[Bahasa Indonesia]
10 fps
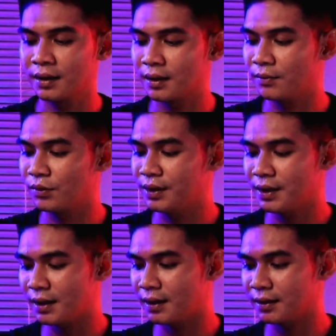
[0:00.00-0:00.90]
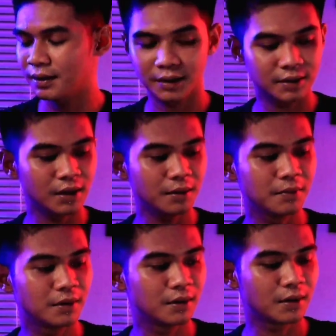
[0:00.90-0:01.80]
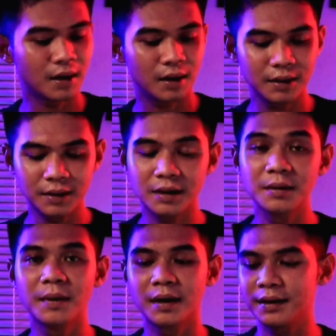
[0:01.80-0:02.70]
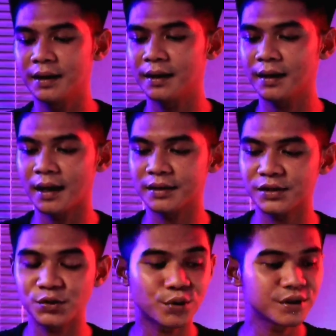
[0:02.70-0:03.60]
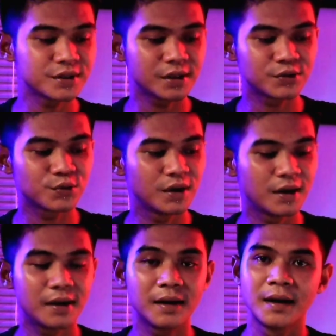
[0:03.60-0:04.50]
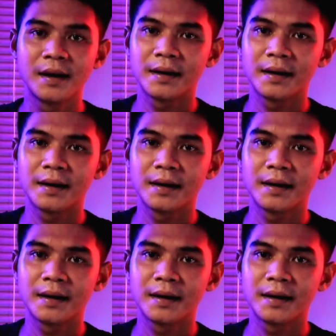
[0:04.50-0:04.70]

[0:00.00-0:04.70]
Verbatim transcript: Kemudian kita beralih ke bagian aksesoris yang sudah